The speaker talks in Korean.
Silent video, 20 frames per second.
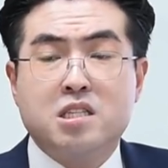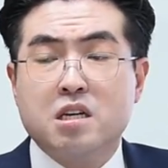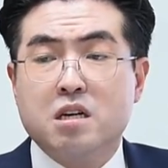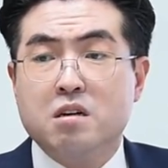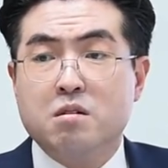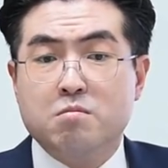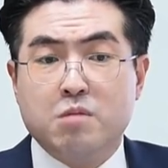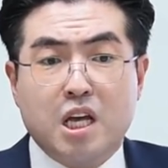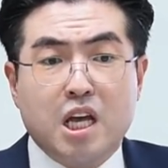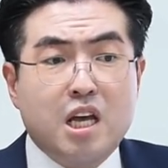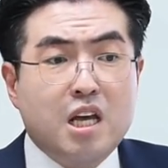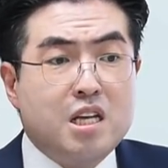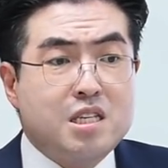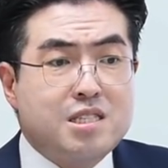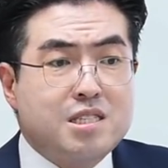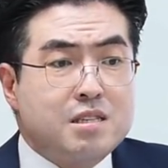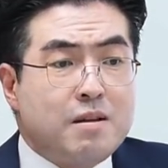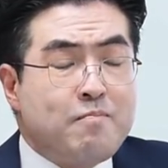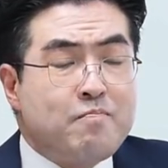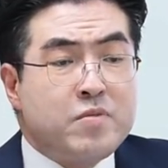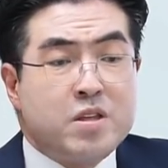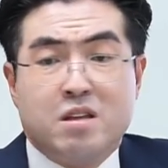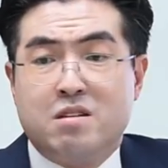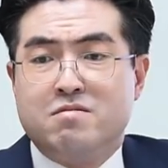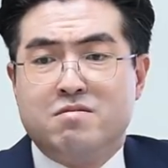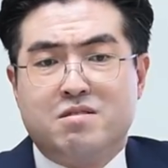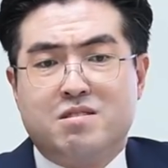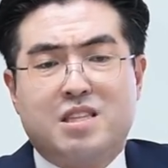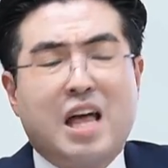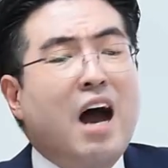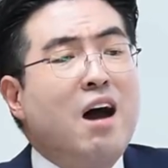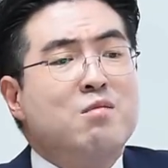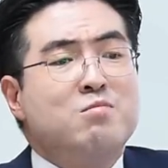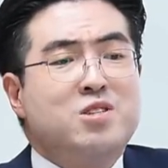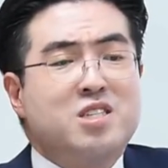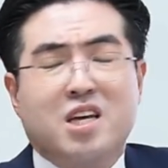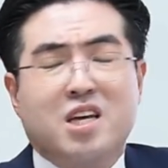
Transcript: 지금 이 다음